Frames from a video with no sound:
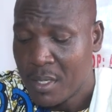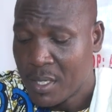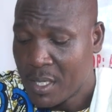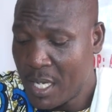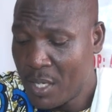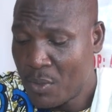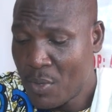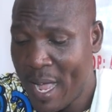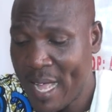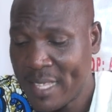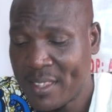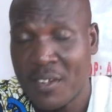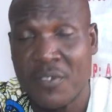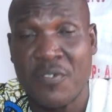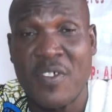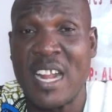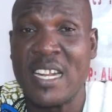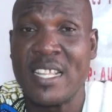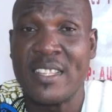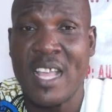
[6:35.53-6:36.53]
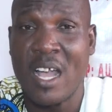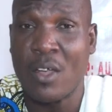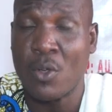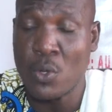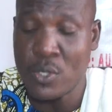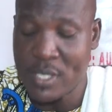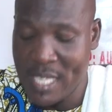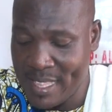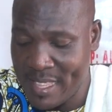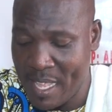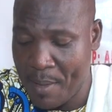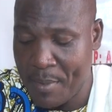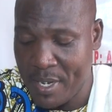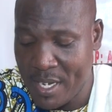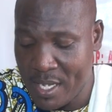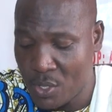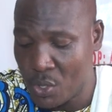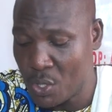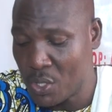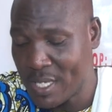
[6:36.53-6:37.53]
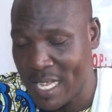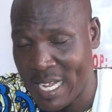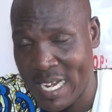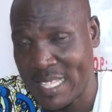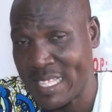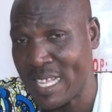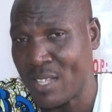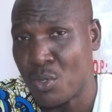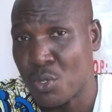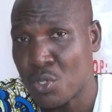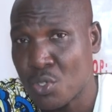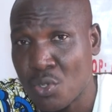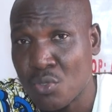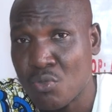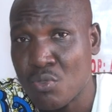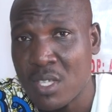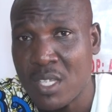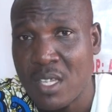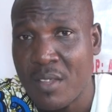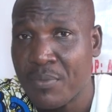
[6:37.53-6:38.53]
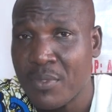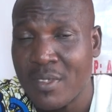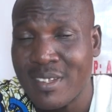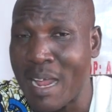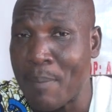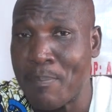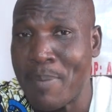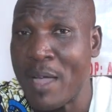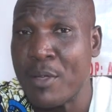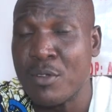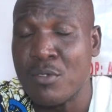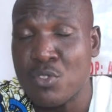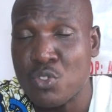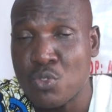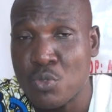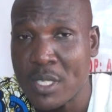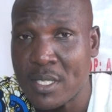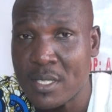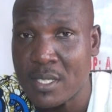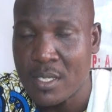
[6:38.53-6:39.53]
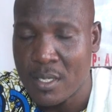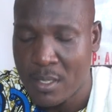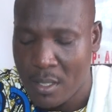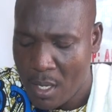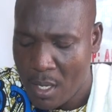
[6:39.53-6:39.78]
qui doit être validé en Conseil des ministres jusqu'à la date d'aujourd'hui, n'a pas une suite.